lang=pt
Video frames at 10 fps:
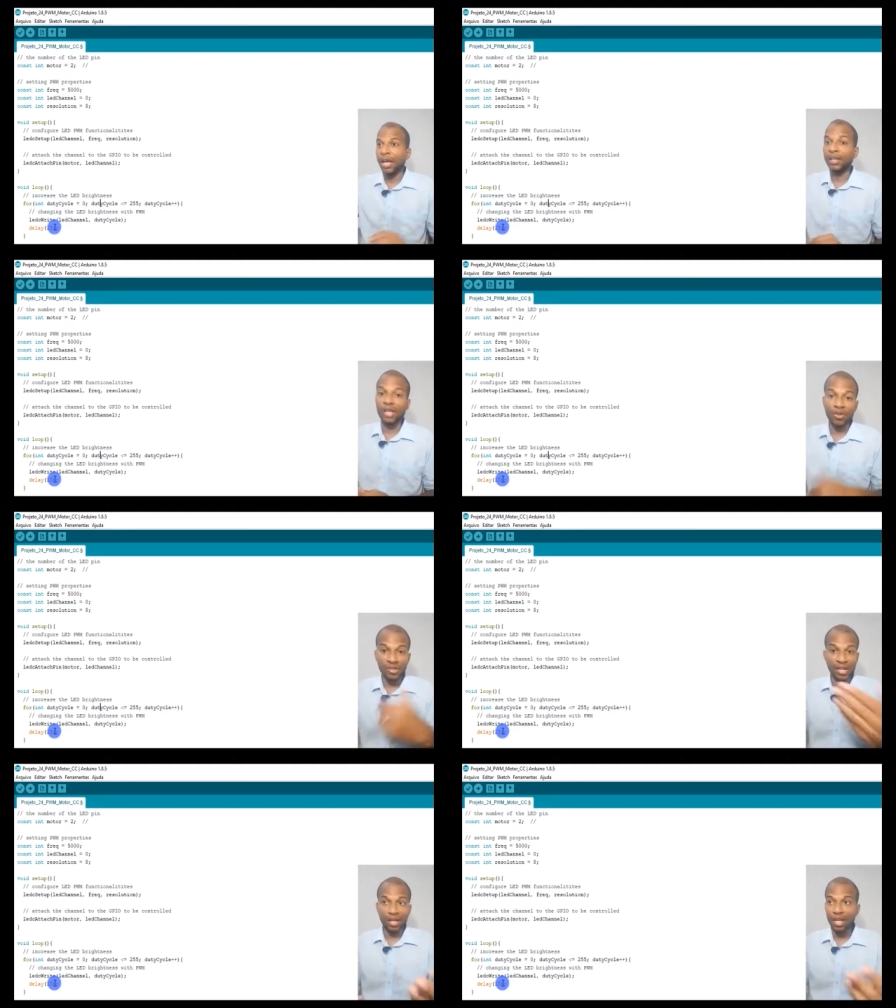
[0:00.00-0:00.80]
Então
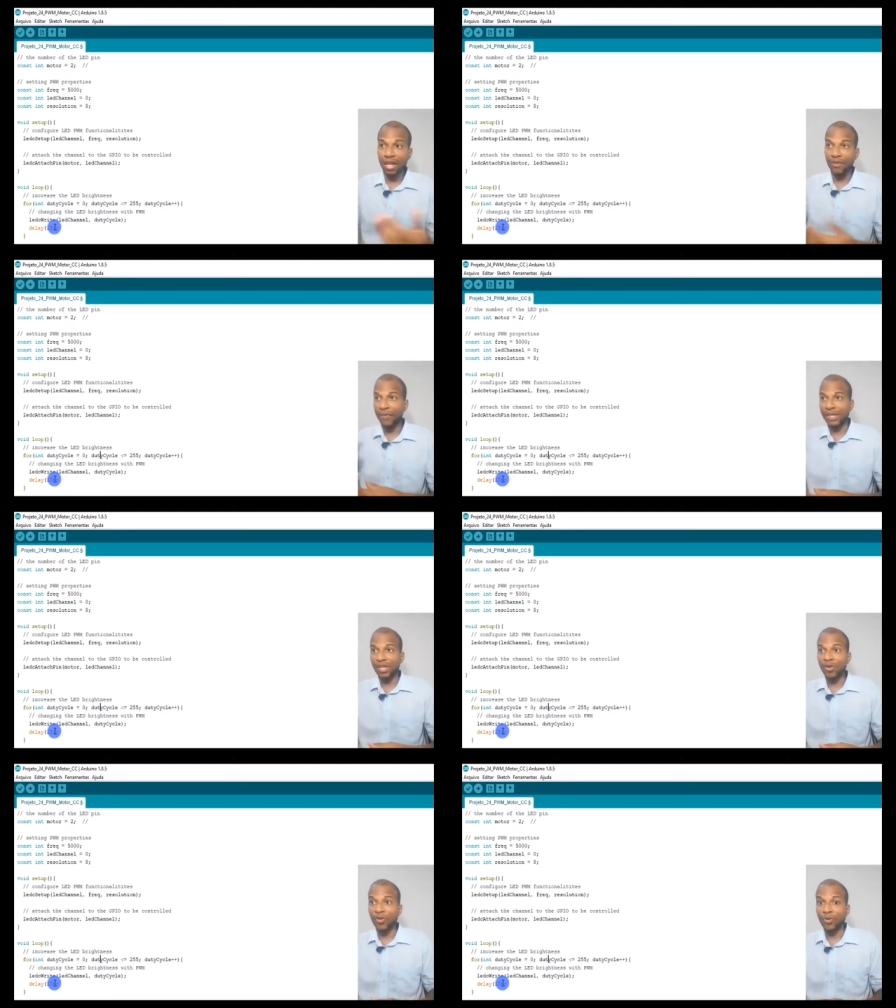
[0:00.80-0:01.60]
isso aqui vai
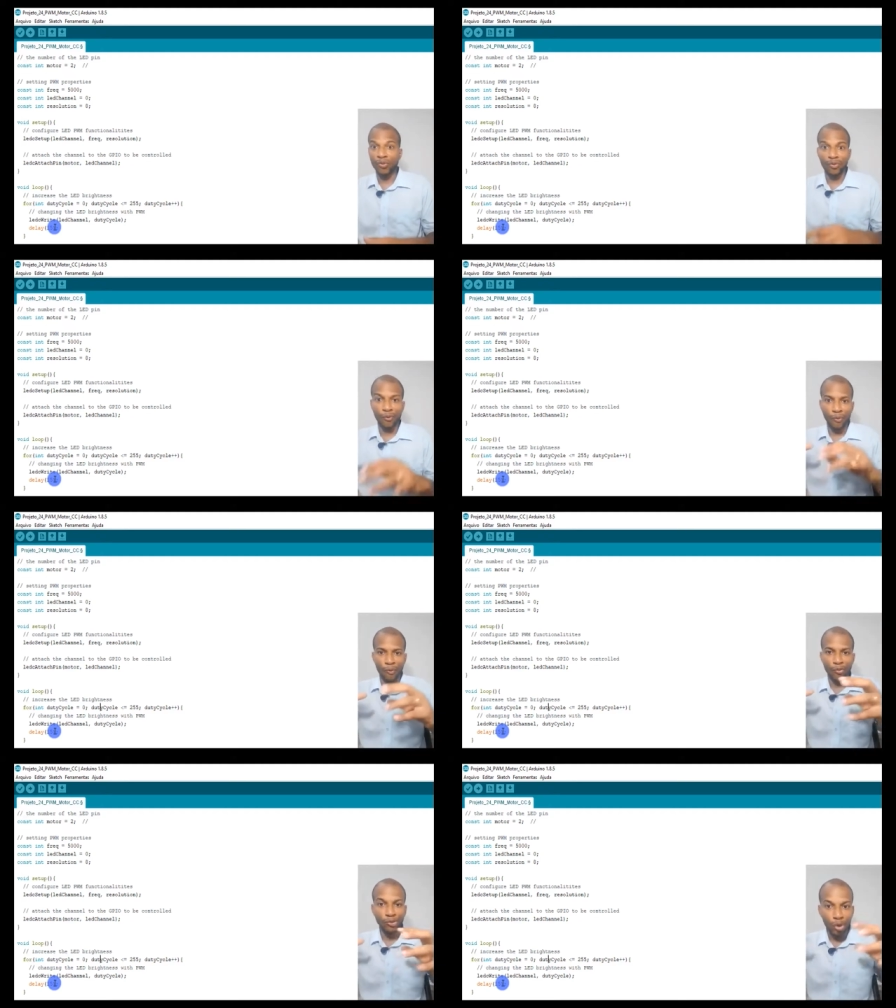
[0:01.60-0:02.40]
ser um,
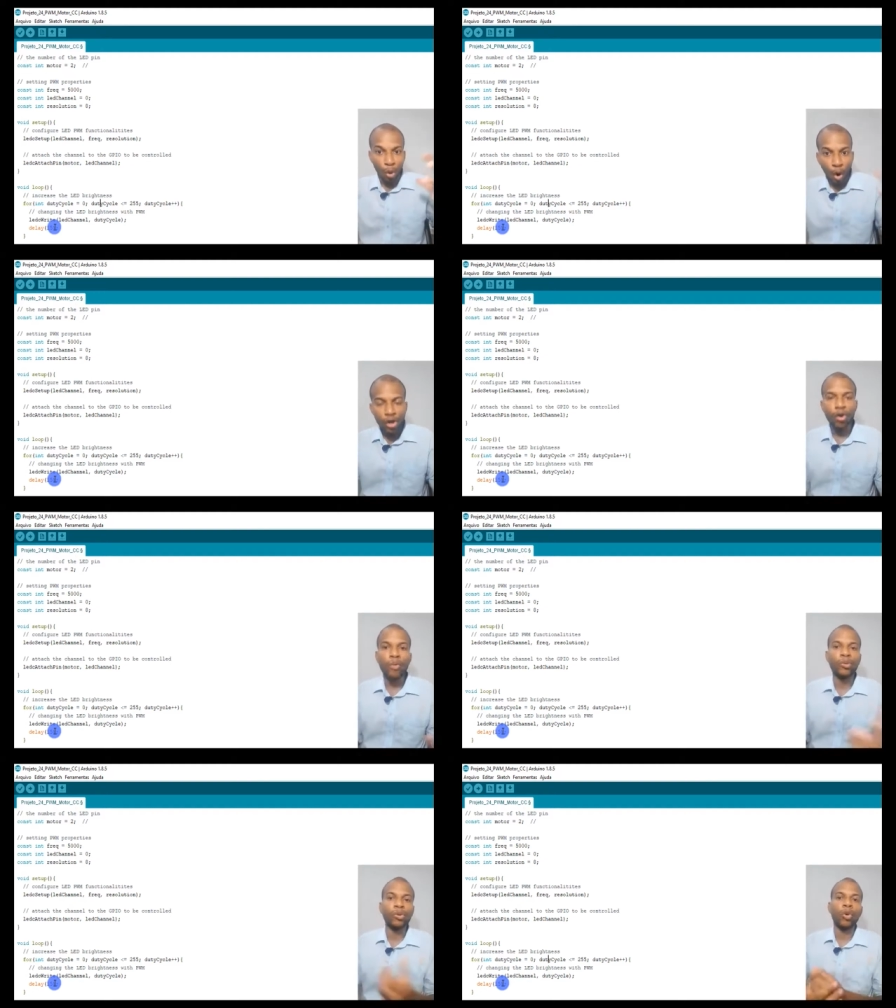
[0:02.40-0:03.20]
o drone
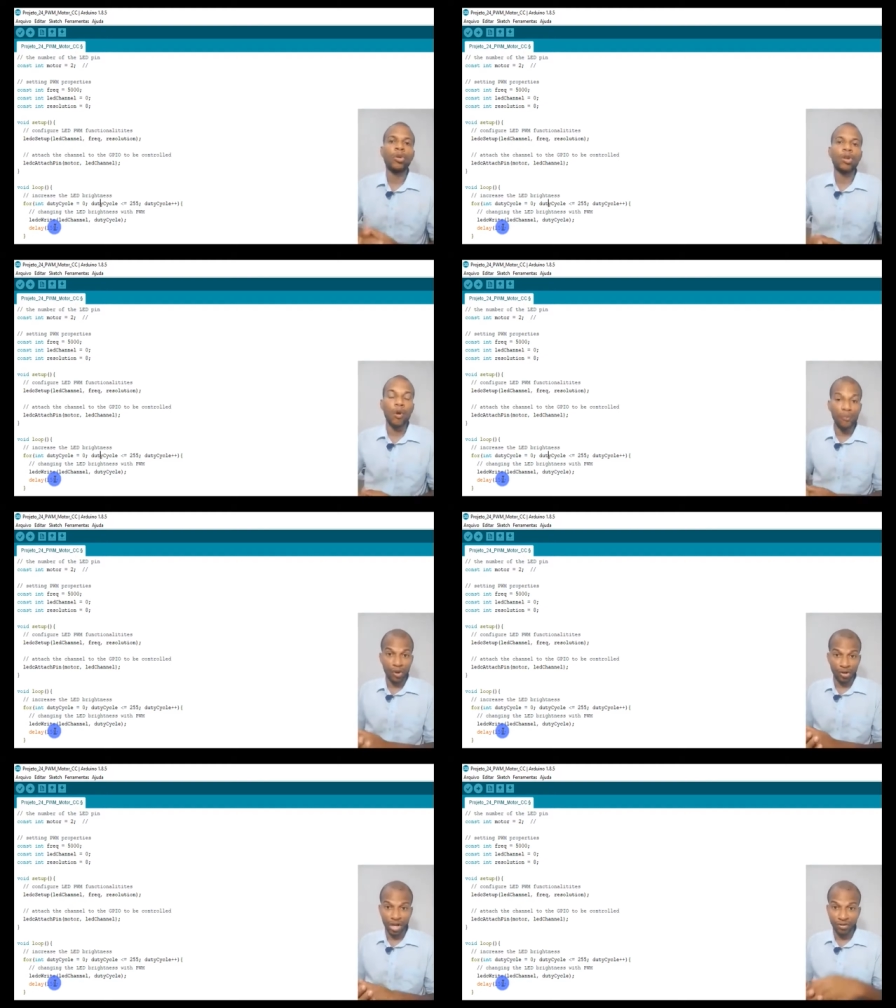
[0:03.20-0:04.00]
como um todo, né? um
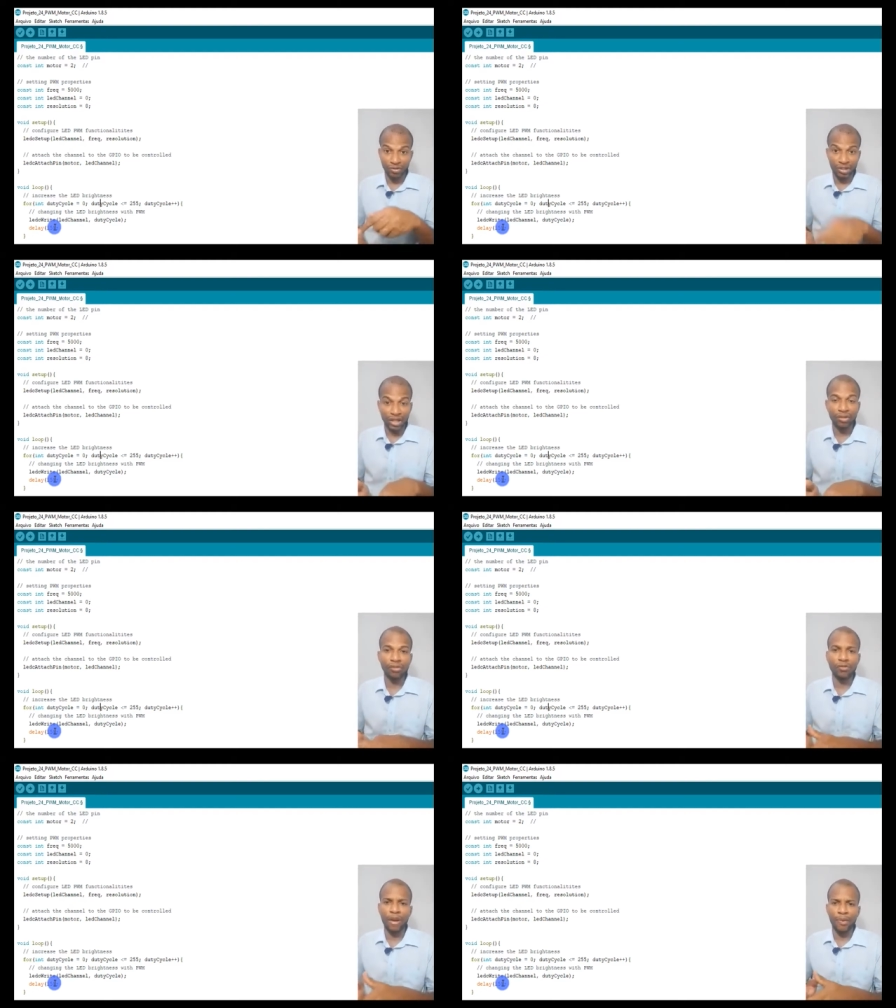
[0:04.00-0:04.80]
projeto de
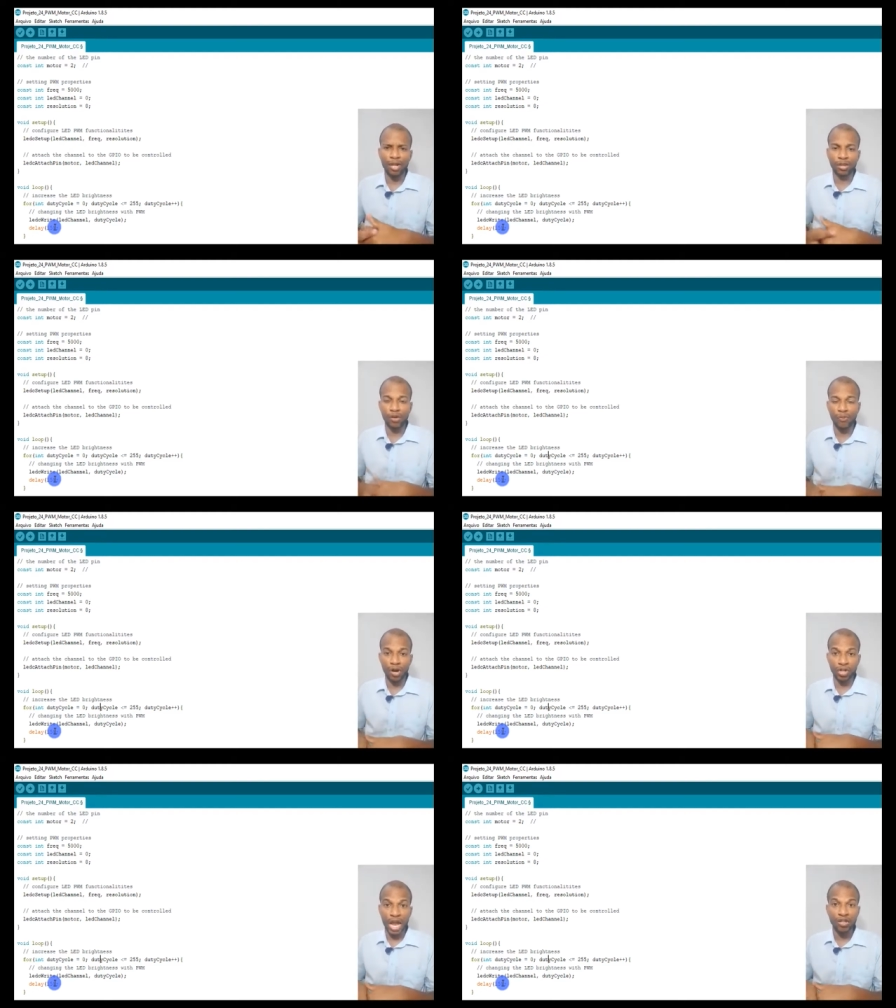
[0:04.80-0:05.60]
dentro do laboratório de
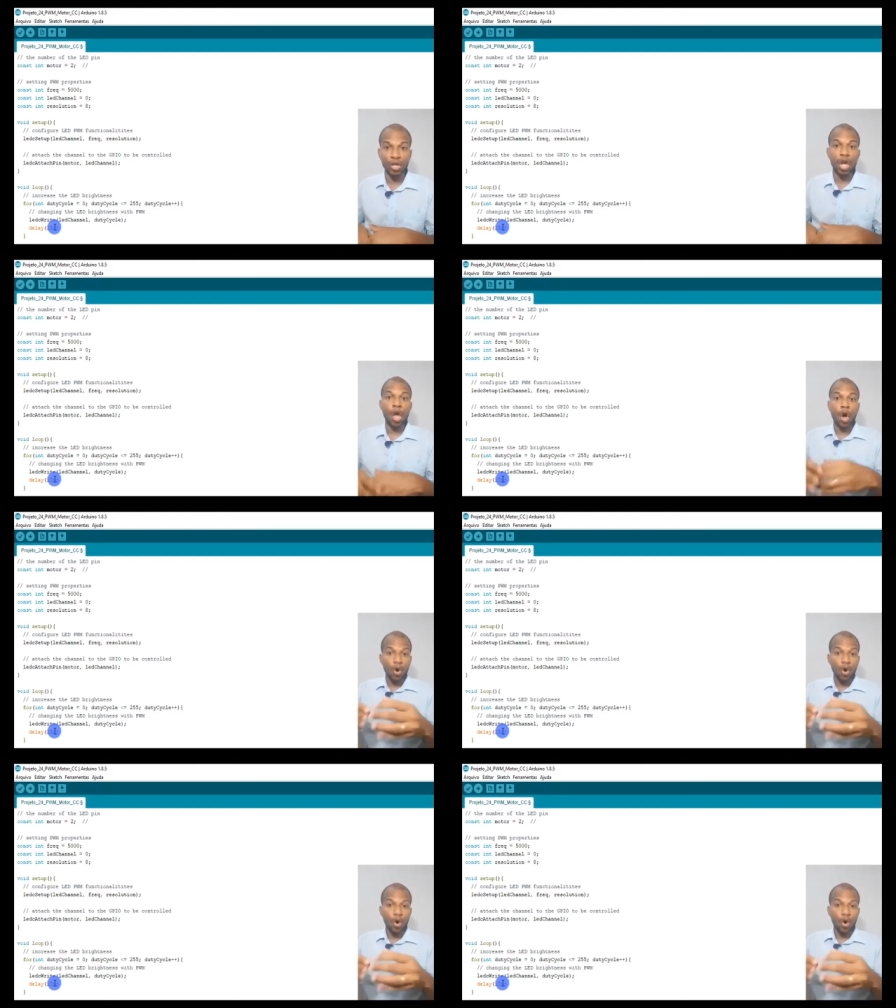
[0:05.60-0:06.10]
projetos,